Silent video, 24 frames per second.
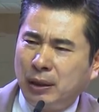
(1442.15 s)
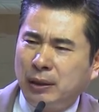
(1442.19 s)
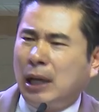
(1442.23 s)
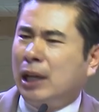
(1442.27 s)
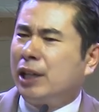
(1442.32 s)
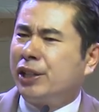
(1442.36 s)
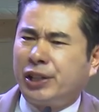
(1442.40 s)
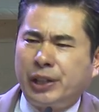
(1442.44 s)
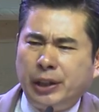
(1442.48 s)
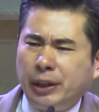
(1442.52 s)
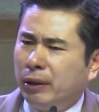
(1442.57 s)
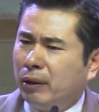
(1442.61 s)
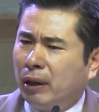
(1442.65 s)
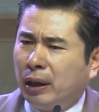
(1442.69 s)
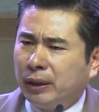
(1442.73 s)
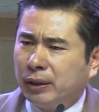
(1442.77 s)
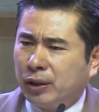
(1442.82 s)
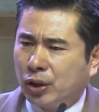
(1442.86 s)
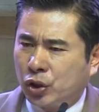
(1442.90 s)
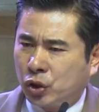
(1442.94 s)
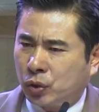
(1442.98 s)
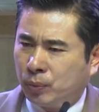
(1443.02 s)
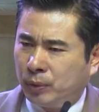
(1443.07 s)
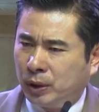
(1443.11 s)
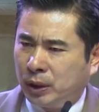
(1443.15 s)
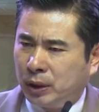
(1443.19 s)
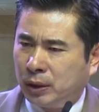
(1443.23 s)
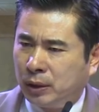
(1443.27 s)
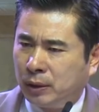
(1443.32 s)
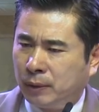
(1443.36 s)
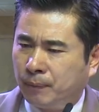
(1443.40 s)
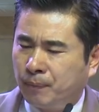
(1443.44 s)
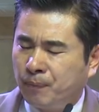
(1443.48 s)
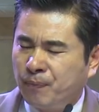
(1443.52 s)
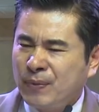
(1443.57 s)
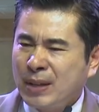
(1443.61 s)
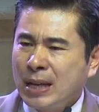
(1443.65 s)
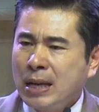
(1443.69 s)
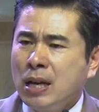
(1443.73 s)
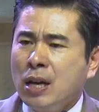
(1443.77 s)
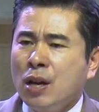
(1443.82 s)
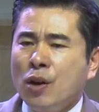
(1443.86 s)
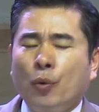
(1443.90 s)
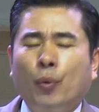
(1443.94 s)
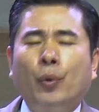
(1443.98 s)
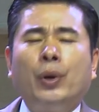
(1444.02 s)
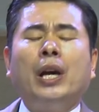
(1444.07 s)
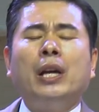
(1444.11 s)
다 신령한 것입니다.
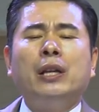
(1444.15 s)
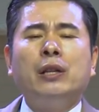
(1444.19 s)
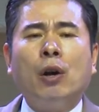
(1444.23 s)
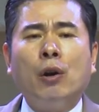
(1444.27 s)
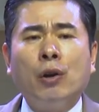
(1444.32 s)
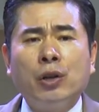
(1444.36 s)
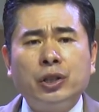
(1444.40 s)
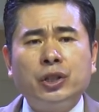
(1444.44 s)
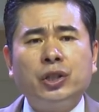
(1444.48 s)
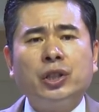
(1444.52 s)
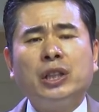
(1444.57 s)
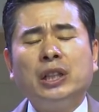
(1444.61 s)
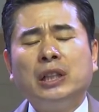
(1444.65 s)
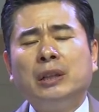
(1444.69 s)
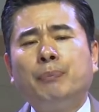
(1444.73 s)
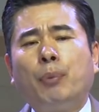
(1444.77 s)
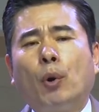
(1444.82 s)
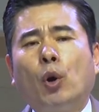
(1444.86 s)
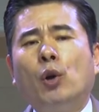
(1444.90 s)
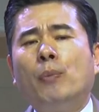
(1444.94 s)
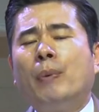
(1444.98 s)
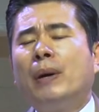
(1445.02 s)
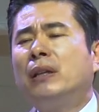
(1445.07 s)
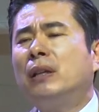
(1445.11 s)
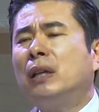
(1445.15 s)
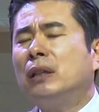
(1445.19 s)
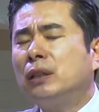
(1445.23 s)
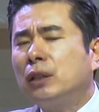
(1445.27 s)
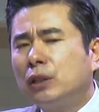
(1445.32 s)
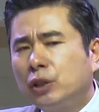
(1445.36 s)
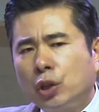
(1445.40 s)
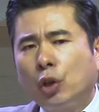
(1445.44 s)
우리가 영적인 복을 받아서